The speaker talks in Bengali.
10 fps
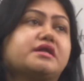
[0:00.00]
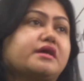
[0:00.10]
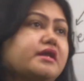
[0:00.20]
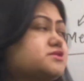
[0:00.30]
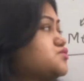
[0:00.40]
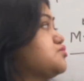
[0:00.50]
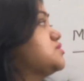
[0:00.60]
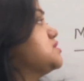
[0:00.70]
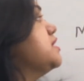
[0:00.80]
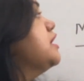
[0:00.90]
তারা ক্লাস
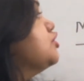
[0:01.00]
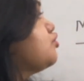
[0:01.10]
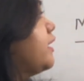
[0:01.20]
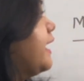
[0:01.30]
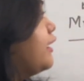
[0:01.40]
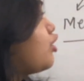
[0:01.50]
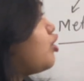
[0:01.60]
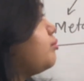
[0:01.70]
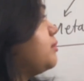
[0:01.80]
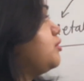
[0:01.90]
করছে তো এই
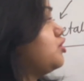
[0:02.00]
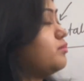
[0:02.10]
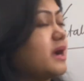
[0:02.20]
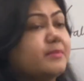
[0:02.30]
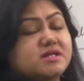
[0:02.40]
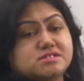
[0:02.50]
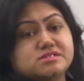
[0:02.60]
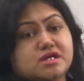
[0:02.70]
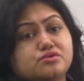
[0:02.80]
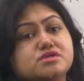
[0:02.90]
রকম বিভিন্ন ভাবনা
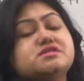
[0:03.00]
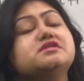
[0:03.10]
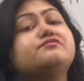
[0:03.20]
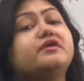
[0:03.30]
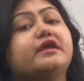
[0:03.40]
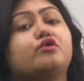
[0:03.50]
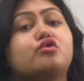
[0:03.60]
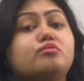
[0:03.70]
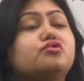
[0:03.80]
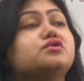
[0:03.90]
চিন্তা রয়েছে ইভেন
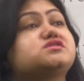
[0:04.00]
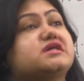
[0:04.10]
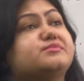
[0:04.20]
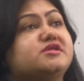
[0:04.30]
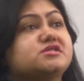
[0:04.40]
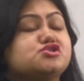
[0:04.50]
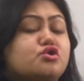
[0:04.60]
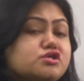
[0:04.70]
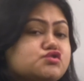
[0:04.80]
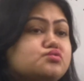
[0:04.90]
এরকমও হচ্ছে আমি দেখছি
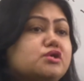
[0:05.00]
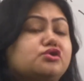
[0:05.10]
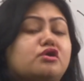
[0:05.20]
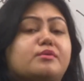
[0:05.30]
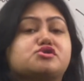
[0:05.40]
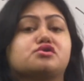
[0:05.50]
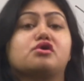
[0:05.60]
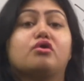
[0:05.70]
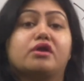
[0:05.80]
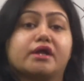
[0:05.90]
অনেক স্টুডেন্ট ধরো আমার সঙ্গে
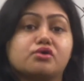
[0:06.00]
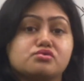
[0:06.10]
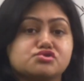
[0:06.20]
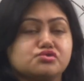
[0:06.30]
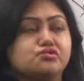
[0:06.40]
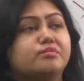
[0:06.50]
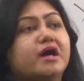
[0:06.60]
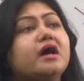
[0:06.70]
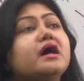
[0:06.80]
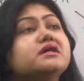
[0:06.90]
কন্ট্যাক্ট করছো তোমরা
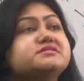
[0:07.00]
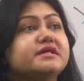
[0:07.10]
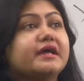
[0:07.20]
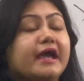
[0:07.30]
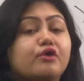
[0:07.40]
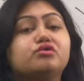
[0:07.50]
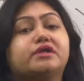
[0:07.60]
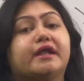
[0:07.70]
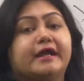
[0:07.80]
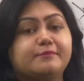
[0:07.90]
যে এখন
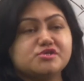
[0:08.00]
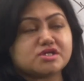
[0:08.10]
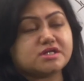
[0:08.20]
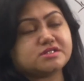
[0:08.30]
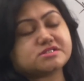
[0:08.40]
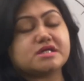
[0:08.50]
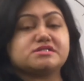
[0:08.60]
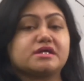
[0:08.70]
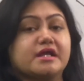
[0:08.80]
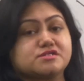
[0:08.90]
তারা অ্যাডমিশন নিতে
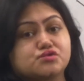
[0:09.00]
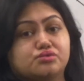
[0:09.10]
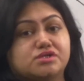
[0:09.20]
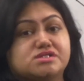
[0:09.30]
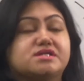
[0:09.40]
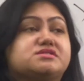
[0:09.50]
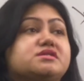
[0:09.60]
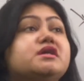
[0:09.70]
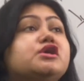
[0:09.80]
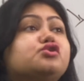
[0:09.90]
চাইছে ক্লাস করতে চাইছে
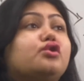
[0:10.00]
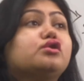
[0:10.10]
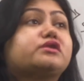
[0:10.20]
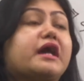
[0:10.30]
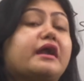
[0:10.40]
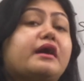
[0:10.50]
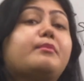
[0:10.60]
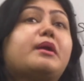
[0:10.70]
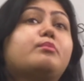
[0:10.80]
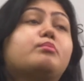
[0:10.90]
তো তারা
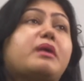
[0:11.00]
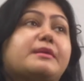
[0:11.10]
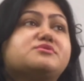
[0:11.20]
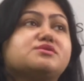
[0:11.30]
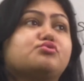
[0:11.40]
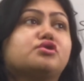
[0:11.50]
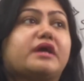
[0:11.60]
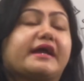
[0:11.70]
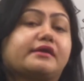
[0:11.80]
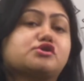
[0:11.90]
আবার ভাবছে মনে
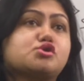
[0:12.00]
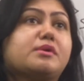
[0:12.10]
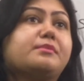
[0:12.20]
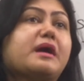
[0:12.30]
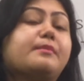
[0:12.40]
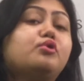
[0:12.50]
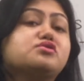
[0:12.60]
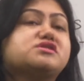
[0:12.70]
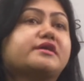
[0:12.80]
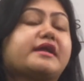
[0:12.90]
একটা সময় ভাবলো
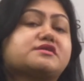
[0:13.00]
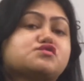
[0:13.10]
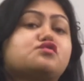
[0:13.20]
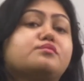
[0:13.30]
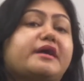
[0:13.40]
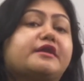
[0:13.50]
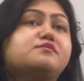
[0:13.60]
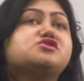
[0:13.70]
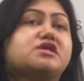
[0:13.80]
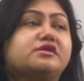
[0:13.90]
যে ক্লাস করবে
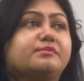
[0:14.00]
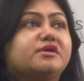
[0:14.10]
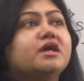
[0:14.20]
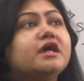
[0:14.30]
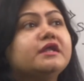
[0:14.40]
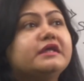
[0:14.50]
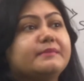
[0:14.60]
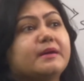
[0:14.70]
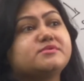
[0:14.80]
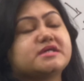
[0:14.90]
অ্যাডমিশন নেবে নিয়ে
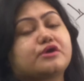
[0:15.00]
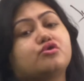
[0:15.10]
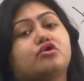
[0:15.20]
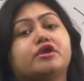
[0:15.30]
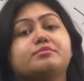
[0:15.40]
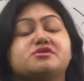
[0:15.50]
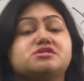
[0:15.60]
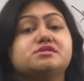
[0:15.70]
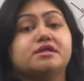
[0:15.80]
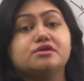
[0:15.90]
ভাবছে এখন অনেক
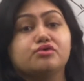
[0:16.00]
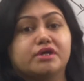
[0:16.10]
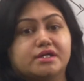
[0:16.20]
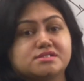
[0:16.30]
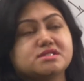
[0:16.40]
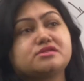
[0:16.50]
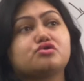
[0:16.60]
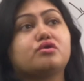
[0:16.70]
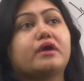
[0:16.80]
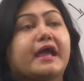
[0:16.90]
বেশি দেরি হয়ে গেছে
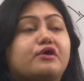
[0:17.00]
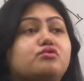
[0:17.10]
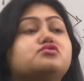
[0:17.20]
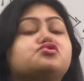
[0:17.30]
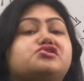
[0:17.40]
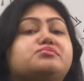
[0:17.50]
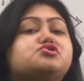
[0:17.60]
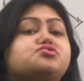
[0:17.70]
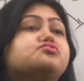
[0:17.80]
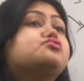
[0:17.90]
তো এখন যদি আমি
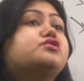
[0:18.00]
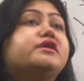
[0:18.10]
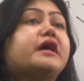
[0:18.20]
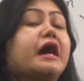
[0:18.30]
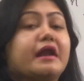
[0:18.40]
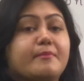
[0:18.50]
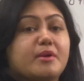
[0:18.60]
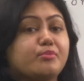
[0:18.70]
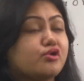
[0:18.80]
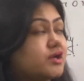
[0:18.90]
শুরু করি আর
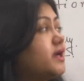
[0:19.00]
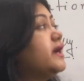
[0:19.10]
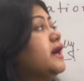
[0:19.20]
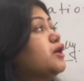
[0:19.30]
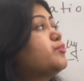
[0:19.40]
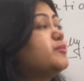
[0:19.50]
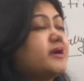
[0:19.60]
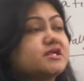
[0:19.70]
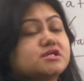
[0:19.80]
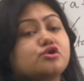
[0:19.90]
আমার পক্ষে
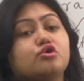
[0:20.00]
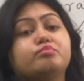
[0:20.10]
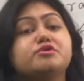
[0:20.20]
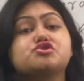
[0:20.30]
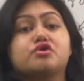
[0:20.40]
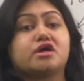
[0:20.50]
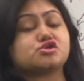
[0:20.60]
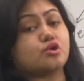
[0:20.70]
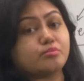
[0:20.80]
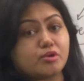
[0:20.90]
প্রিপারেশান কমপ্লিট করা
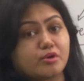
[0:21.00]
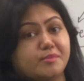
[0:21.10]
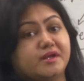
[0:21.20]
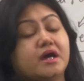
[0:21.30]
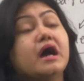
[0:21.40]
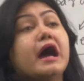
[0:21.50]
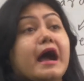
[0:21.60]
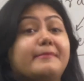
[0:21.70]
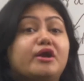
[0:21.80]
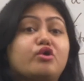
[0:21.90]
সম্ভব হবে না
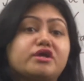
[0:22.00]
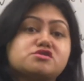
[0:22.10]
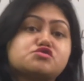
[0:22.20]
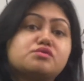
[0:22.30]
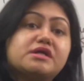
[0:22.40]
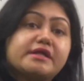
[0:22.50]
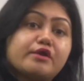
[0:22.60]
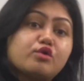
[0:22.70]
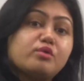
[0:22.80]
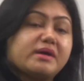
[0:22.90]
আবার অনেক স্টুডেন্ট
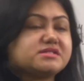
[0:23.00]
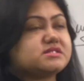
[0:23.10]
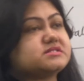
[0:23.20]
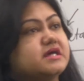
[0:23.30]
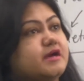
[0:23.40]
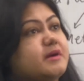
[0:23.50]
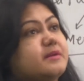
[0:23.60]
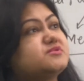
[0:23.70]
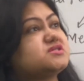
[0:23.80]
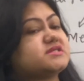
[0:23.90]
এরকম আছে যারা
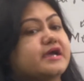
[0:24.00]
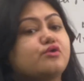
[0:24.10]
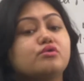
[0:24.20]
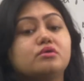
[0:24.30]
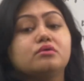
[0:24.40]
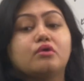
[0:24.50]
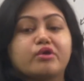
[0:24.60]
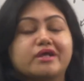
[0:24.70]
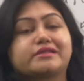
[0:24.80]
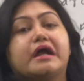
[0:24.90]
ভাবছে যে এখন
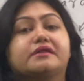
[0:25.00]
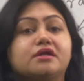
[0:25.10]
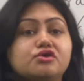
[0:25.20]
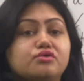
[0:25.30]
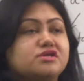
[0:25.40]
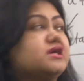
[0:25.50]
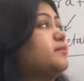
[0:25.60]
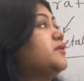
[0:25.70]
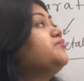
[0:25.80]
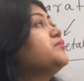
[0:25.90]
অনেক তাড়াতাড়ি হয়ে যাবে